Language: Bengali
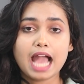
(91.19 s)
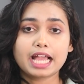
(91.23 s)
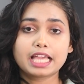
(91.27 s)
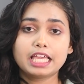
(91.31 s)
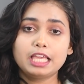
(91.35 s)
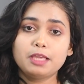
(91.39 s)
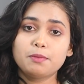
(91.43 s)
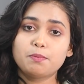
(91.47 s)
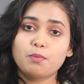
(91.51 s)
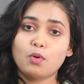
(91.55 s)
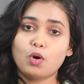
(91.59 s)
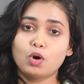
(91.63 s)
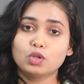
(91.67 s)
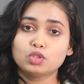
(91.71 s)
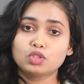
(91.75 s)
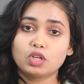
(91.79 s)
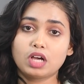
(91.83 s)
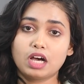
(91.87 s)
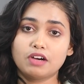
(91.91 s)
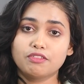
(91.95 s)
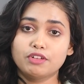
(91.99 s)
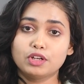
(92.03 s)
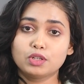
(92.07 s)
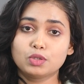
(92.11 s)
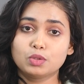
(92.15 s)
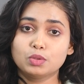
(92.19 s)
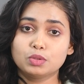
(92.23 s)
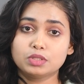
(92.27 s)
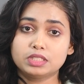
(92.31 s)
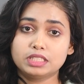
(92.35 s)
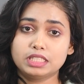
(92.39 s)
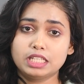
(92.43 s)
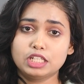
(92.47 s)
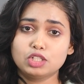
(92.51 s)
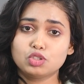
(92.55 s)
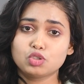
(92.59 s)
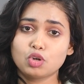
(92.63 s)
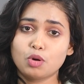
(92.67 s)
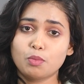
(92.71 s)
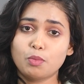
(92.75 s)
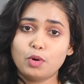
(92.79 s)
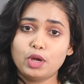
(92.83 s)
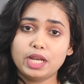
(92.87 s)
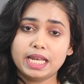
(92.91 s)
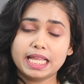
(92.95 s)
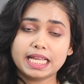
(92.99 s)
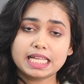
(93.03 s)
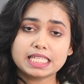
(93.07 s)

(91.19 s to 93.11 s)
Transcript: একই পথ কভার করতে সময়